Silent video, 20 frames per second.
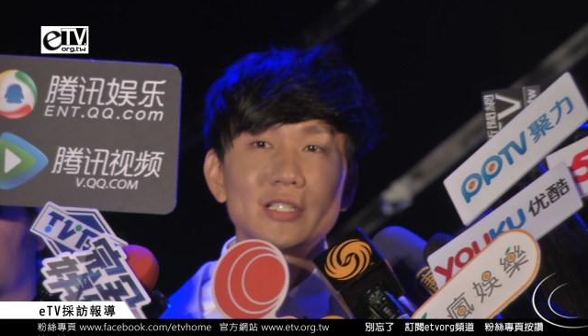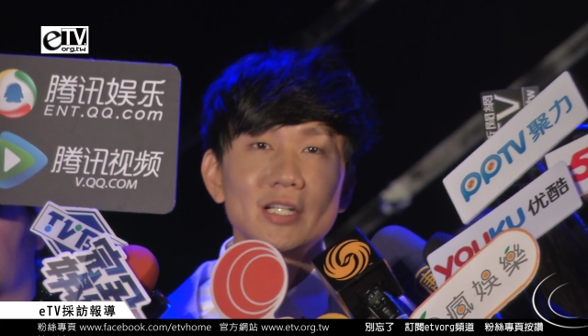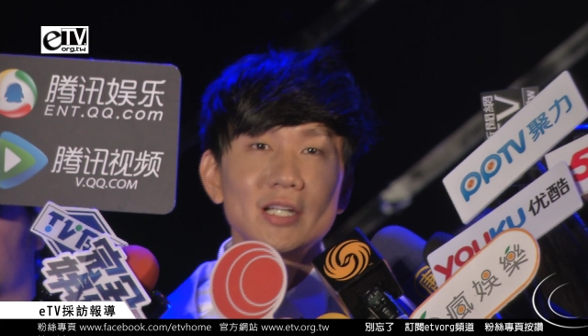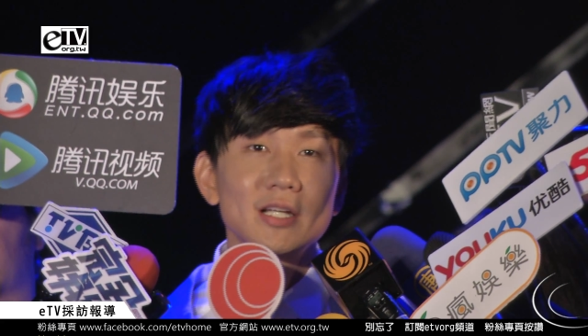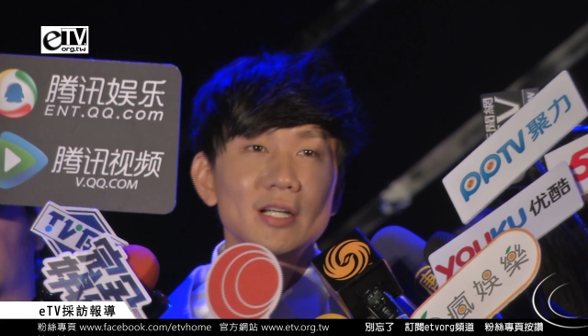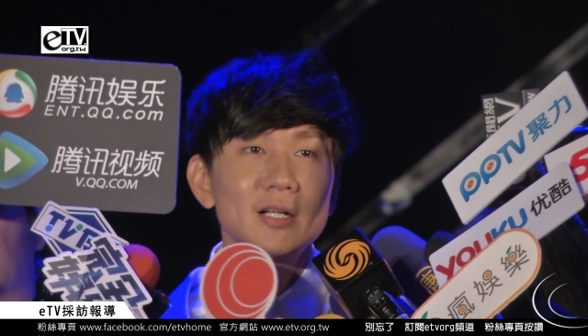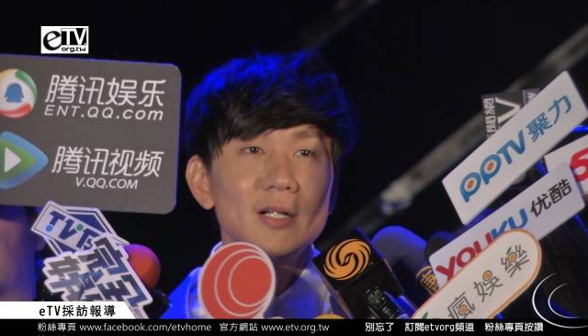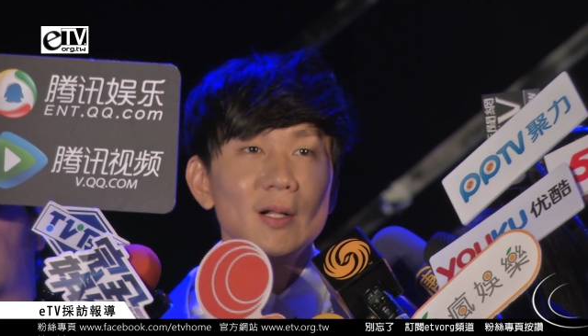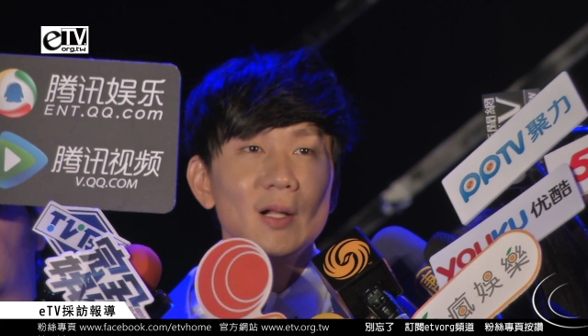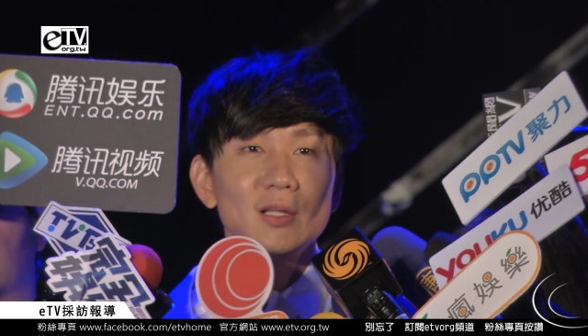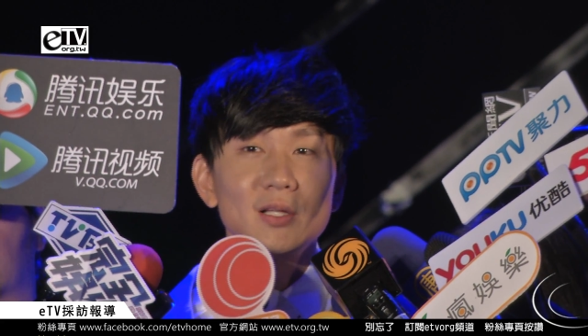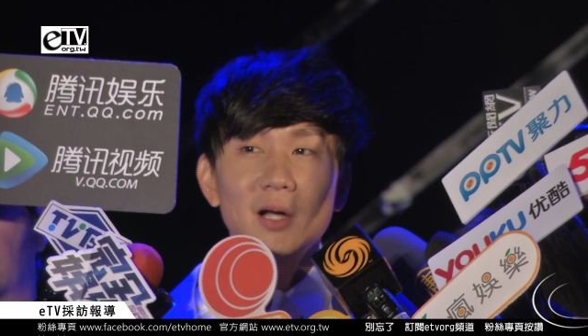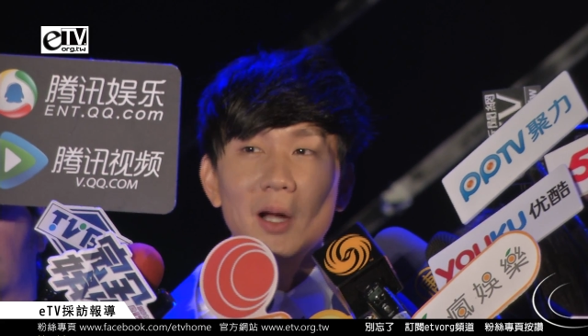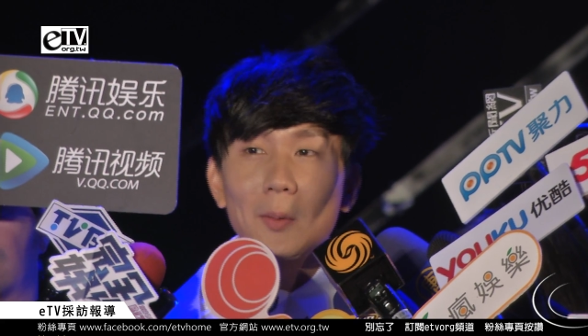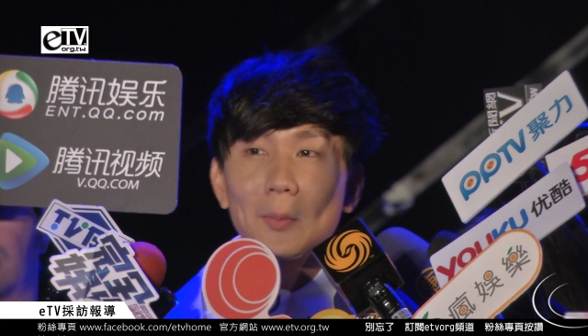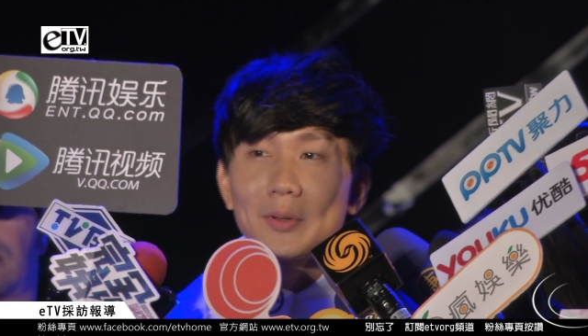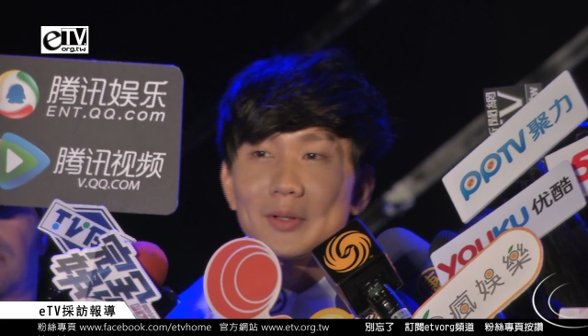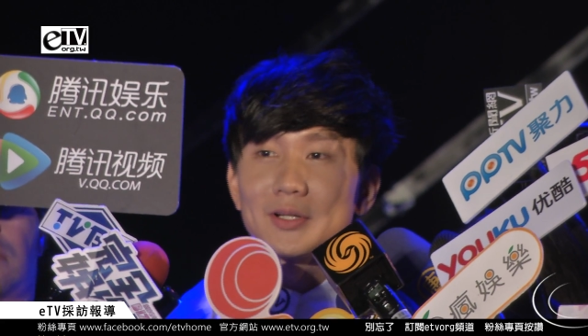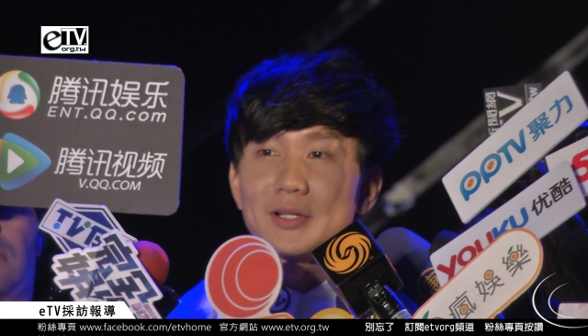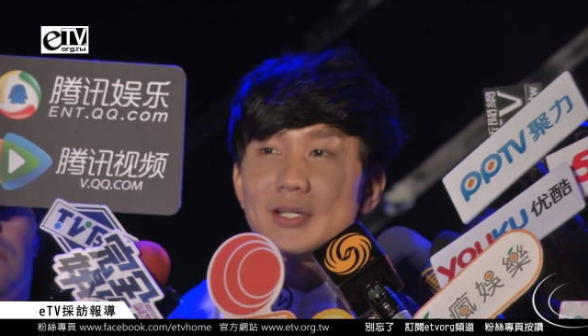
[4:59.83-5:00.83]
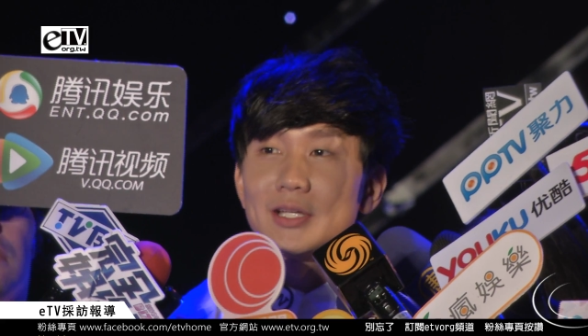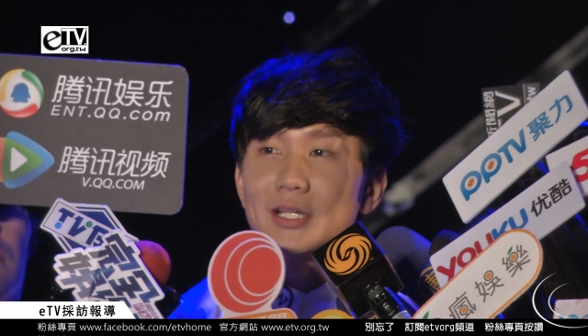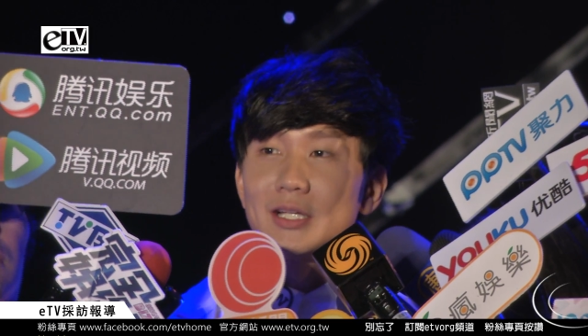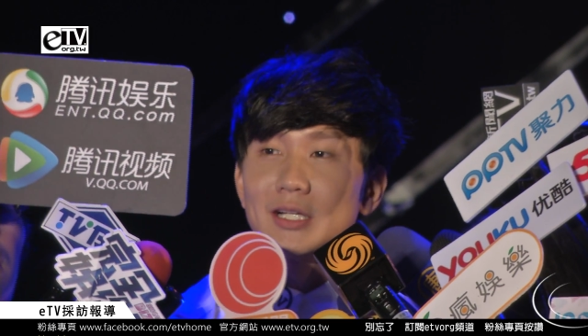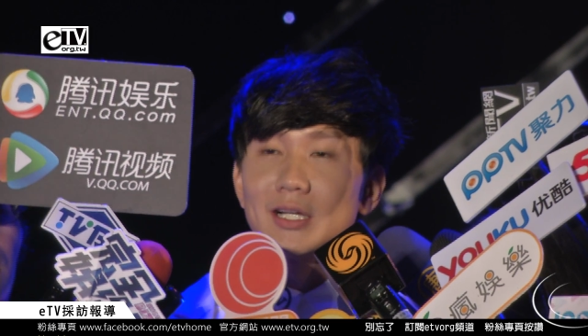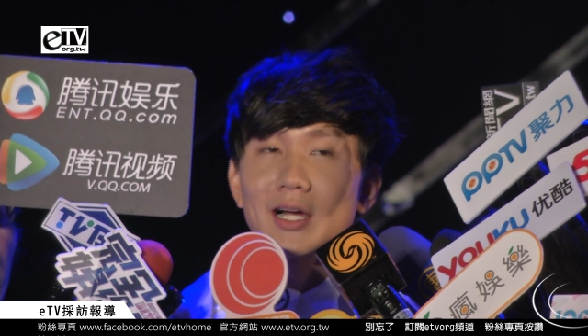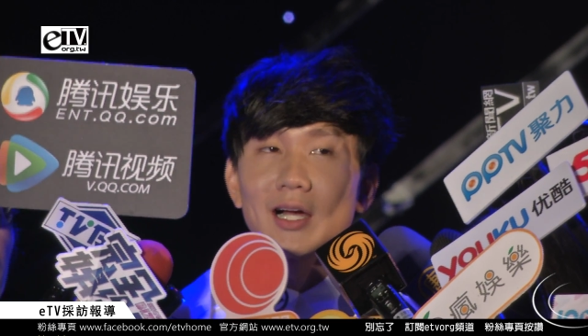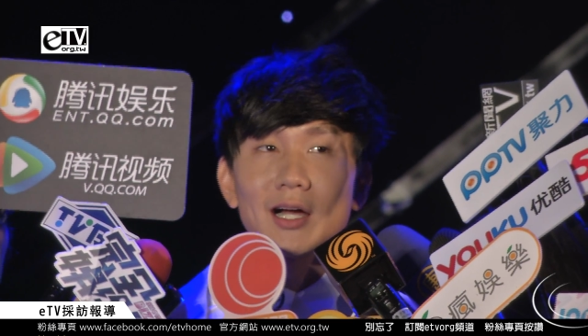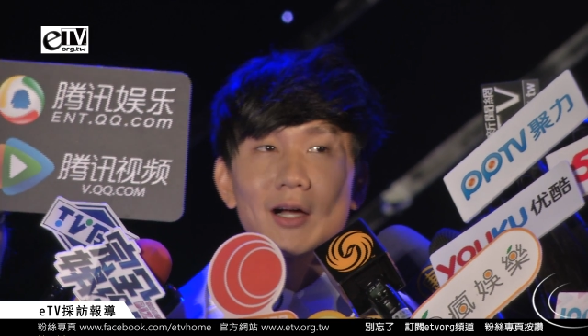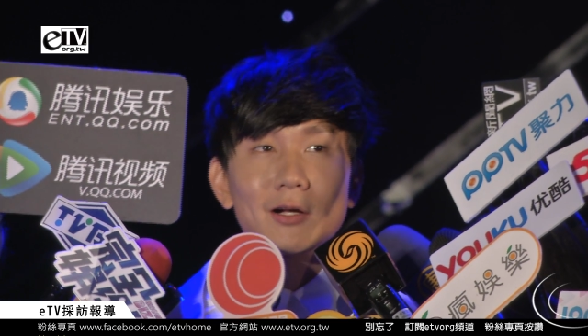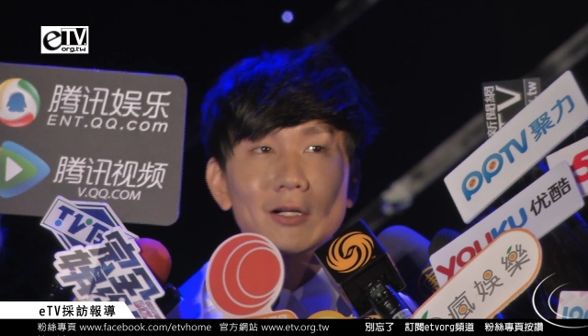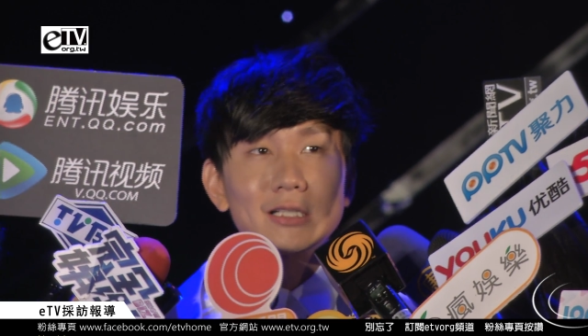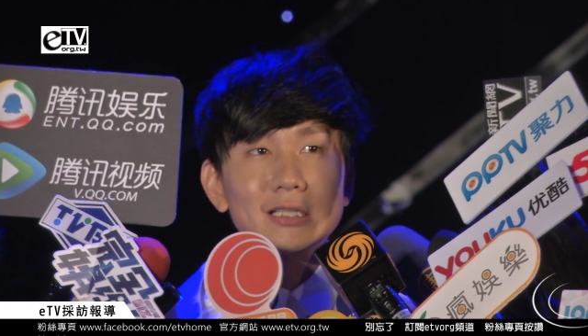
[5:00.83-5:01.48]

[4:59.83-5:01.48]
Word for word: 些特别的音啊，